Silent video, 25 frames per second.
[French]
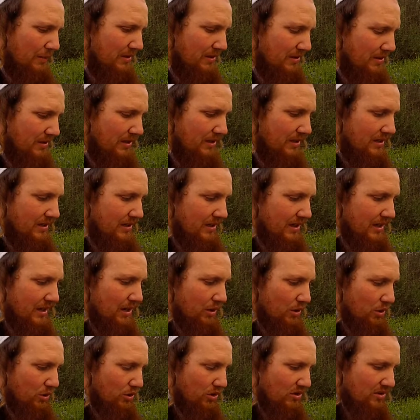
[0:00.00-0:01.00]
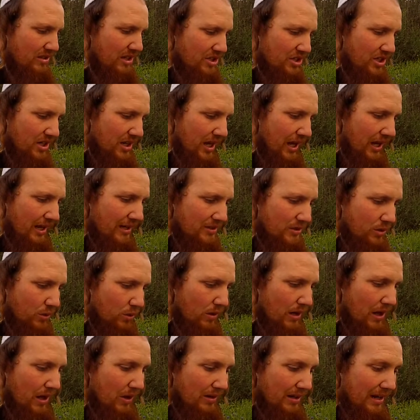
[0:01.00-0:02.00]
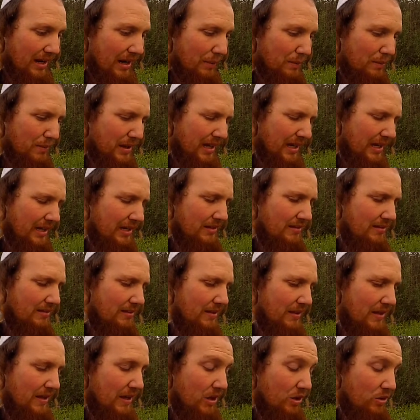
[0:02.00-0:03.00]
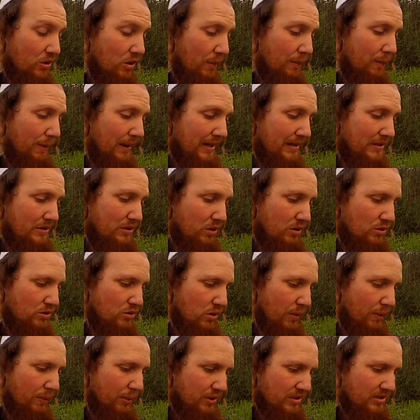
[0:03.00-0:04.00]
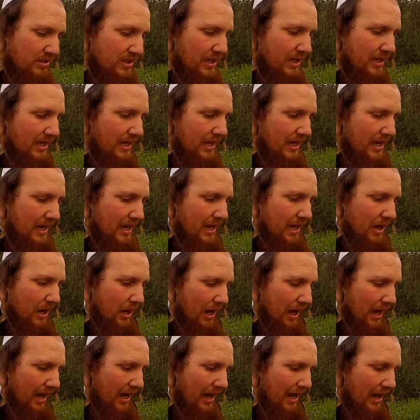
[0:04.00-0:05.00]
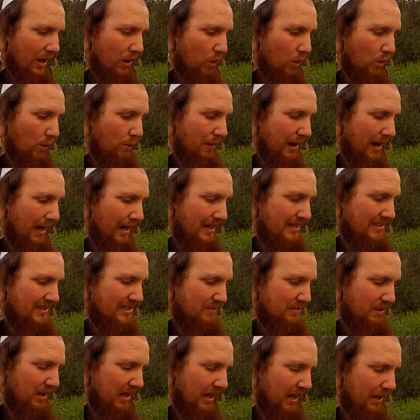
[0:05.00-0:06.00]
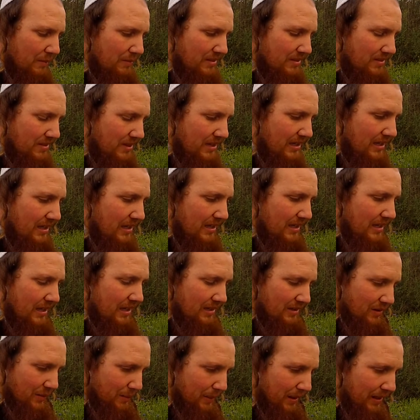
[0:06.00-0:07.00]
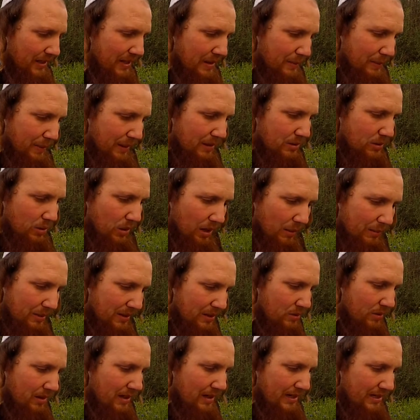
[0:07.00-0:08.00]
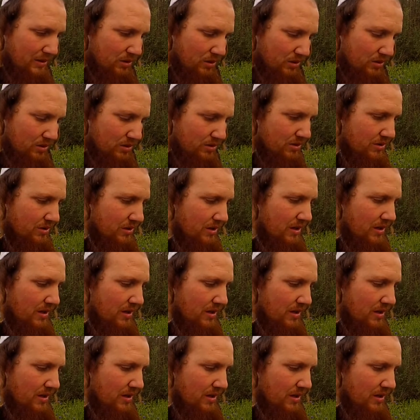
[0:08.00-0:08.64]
Amiti, que dans cette génération-là, on a le mérite de ne pas s'opposer au Baal Simcha Amiti. Il parle de ou Kadosh.